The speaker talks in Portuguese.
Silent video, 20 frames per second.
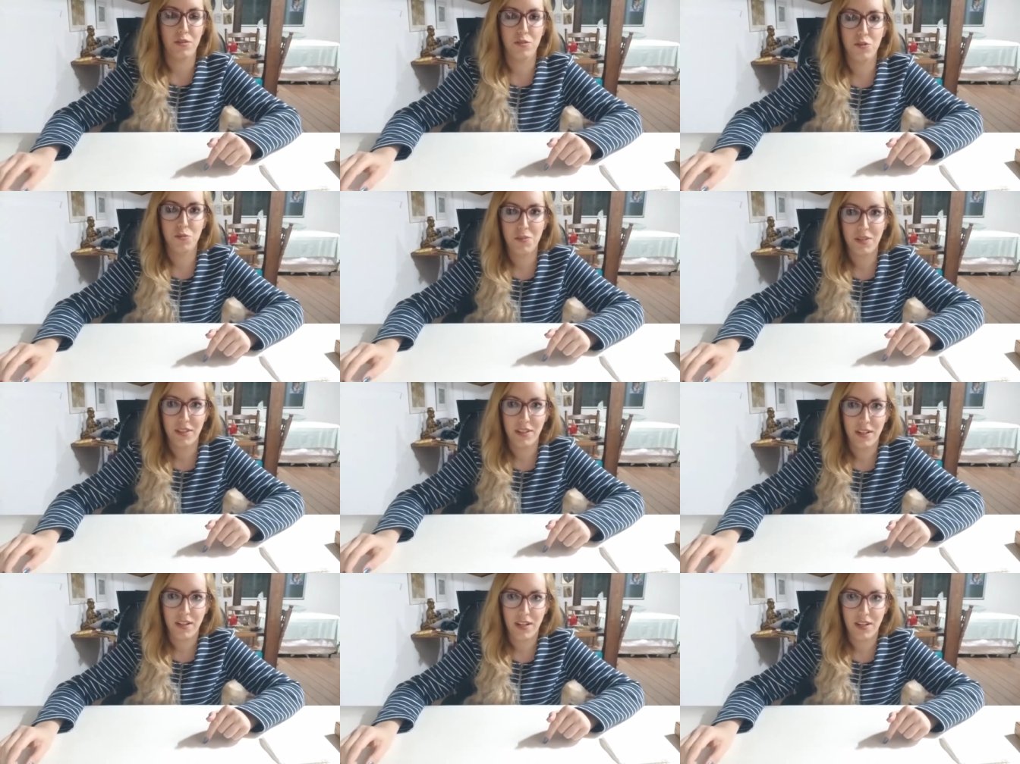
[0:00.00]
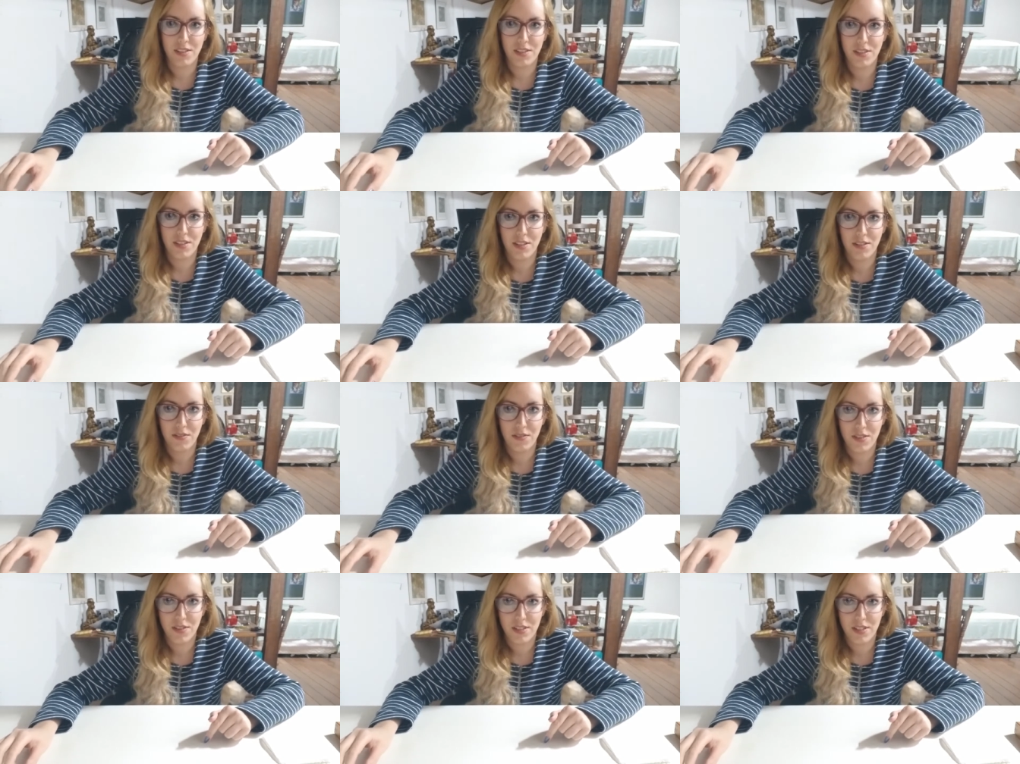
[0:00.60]
os materiais que
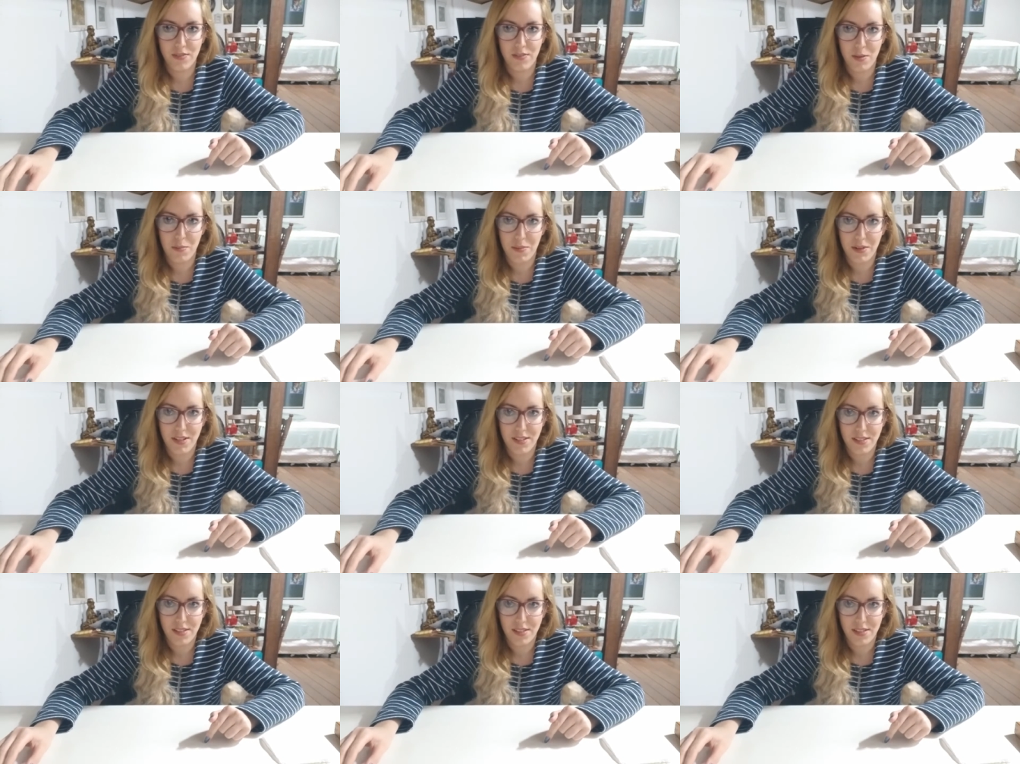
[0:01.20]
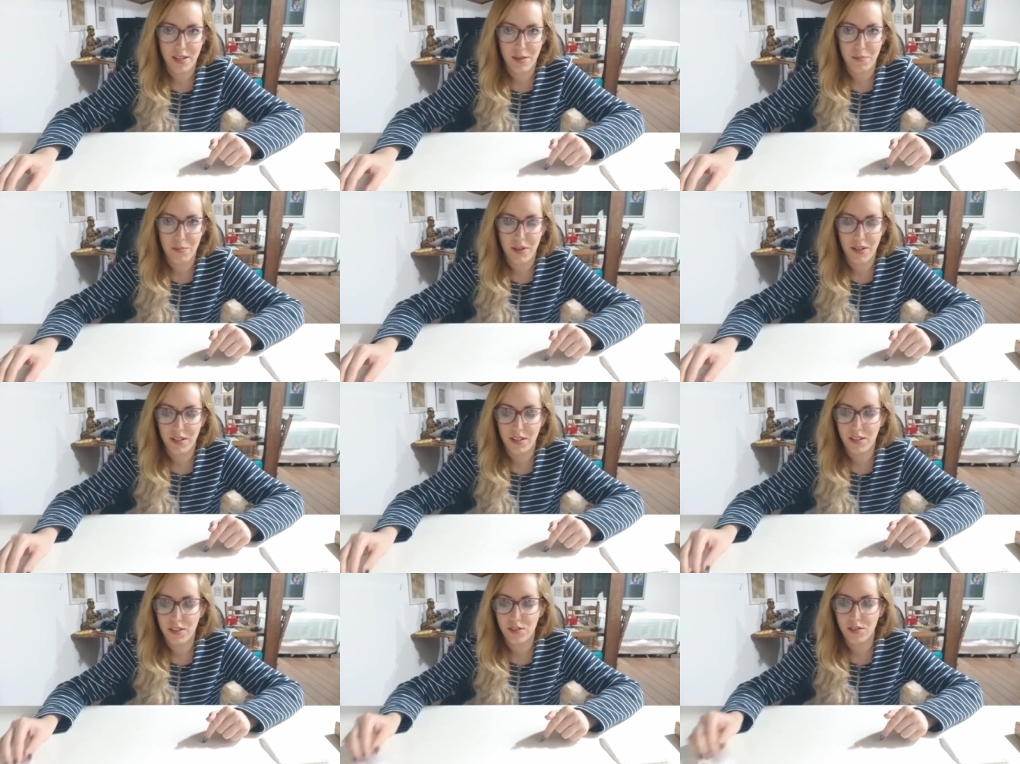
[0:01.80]
você vai precisar para
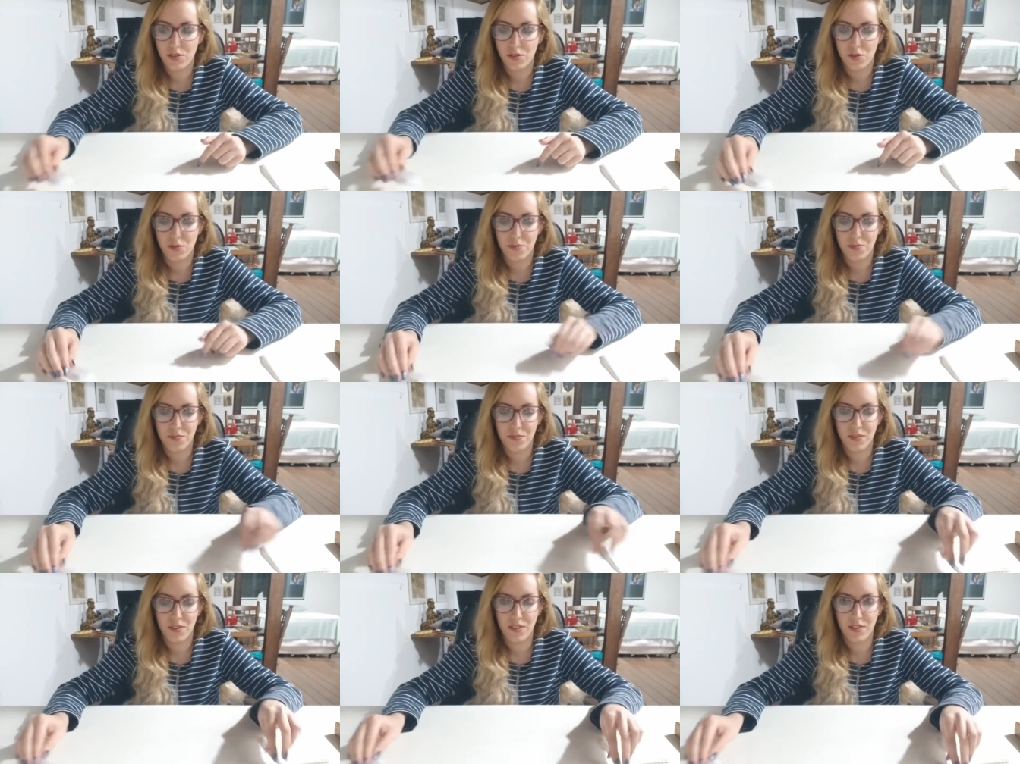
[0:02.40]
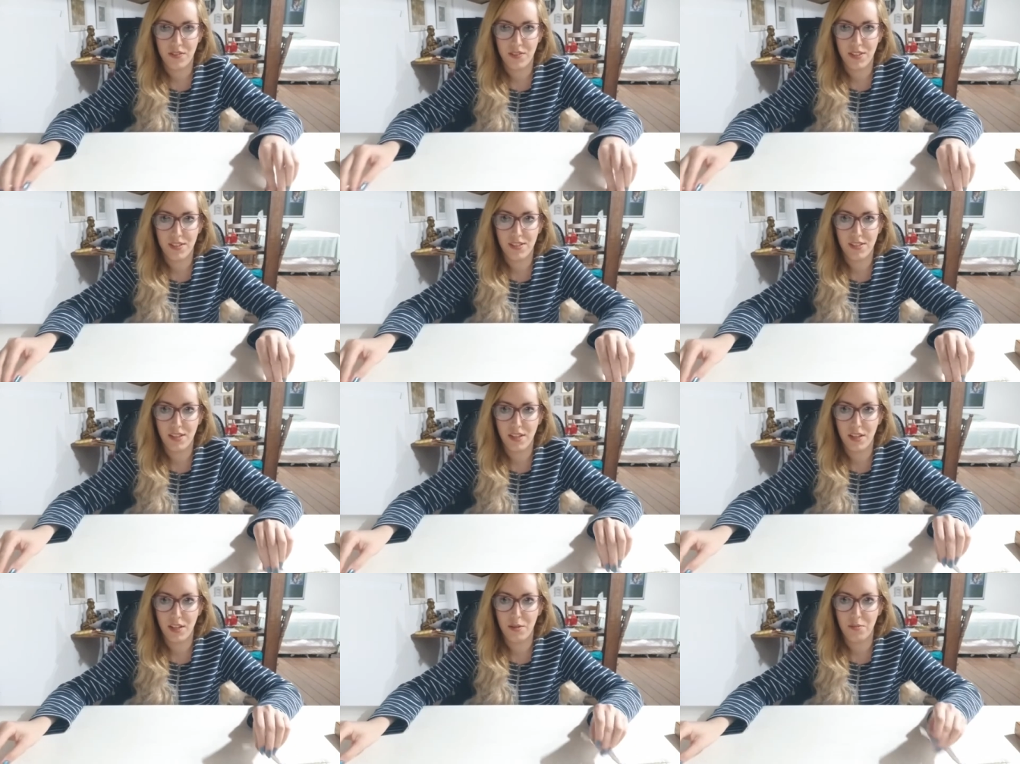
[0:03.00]
isso vai
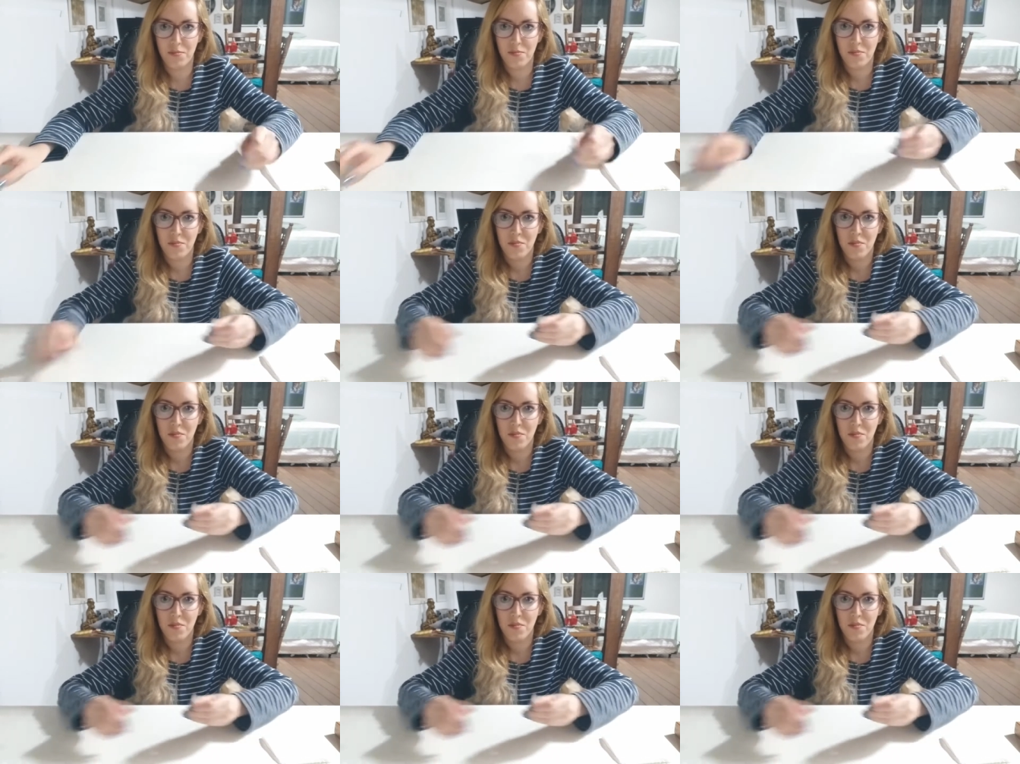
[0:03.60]
ser